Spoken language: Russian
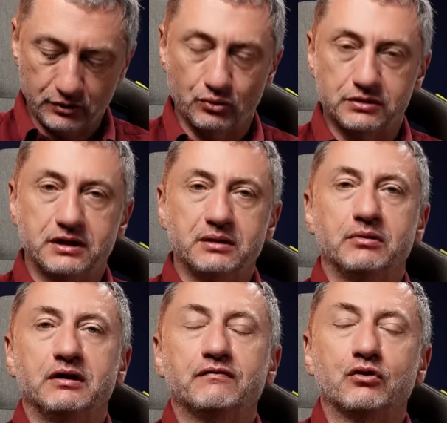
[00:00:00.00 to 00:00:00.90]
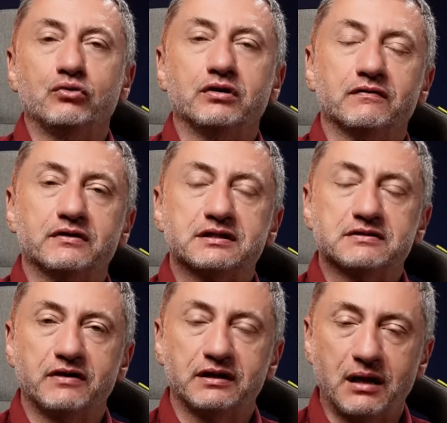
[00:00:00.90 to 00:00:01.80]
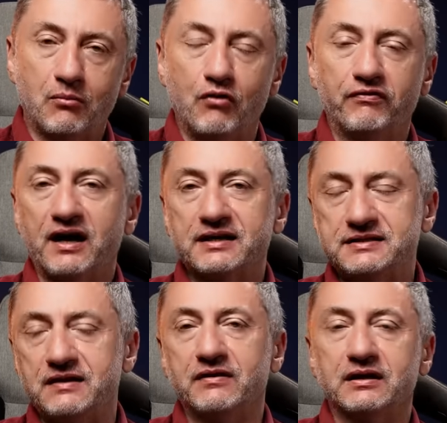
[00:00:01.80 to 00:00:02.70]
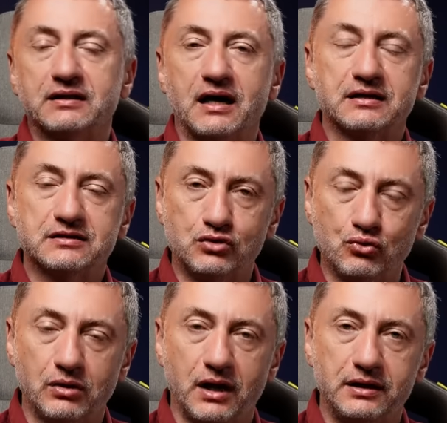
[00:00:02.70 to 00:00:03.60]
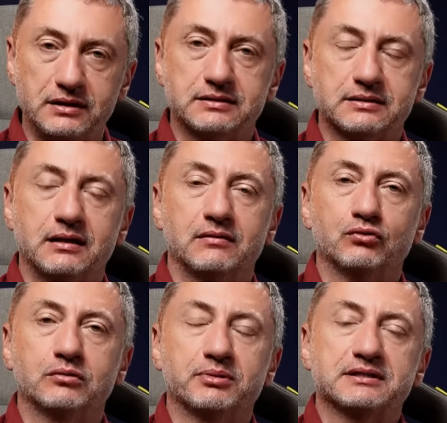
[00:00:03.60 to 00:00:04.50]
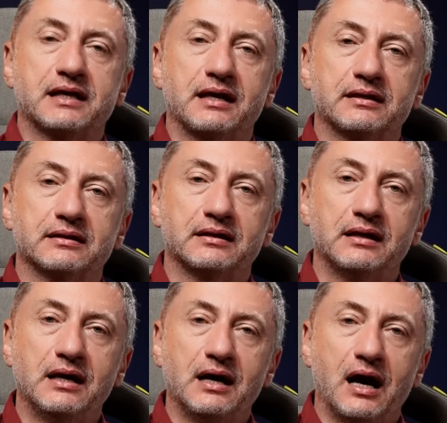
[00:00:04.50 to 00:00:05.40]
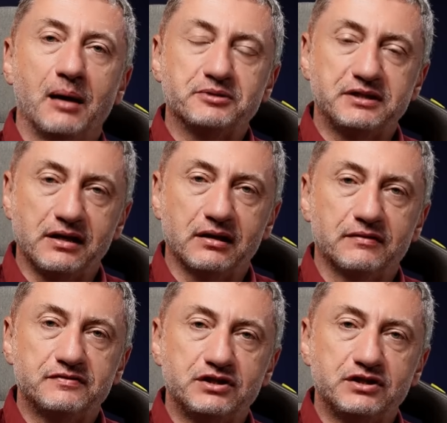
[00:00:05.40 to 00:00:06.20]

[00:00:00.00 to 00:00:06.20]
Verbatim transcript: То есть они были эвакуированы из своих домов, как с севера, так и с юга, из-за вот постоянных обстрелов.